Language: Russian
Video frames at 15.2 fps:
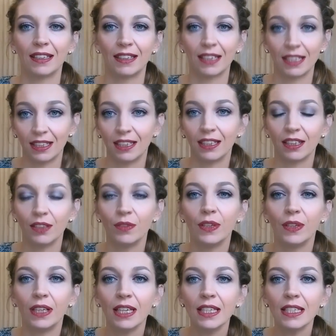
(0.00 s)
а, где-то на
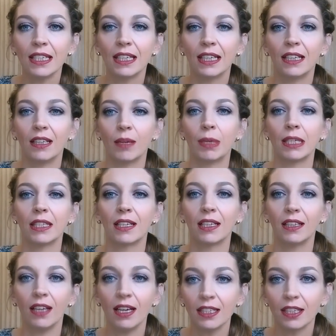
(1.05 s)
конференциях или на
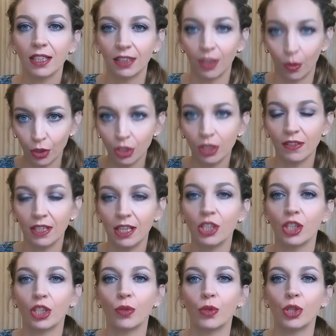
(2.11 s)
мастер-классах, научных
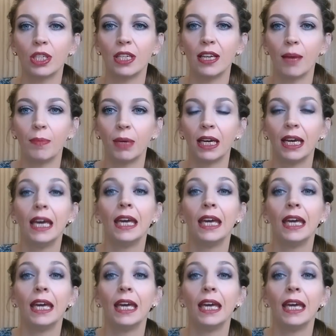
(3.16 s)
встречах с учителями,